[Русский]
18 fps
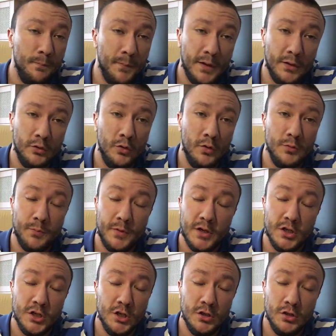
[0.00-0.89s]
по той
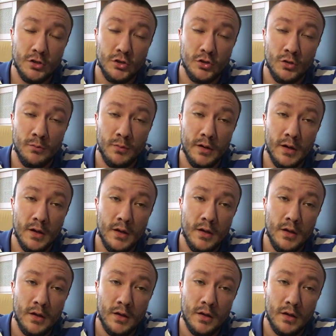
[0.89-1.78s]
причине, чтобы
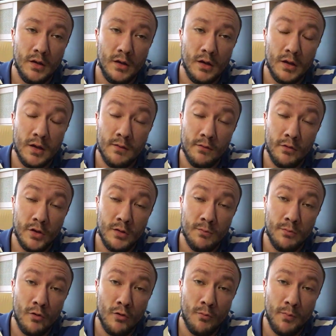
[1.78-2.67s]
а, его
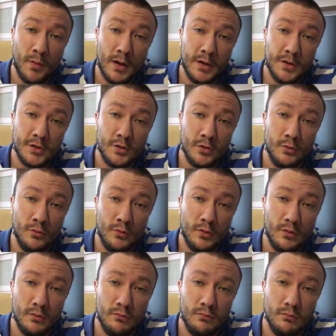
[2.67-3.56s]
не покупали с
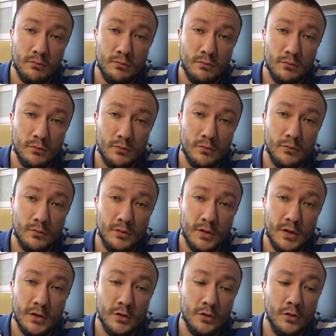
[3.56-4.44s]
рук
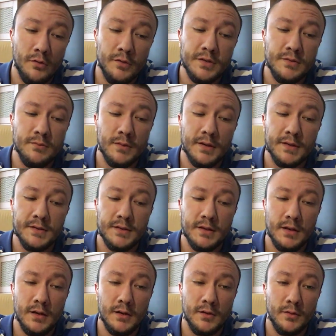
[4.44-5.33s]
дети до
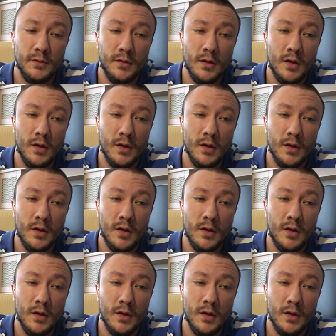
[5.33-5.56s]
18 лет.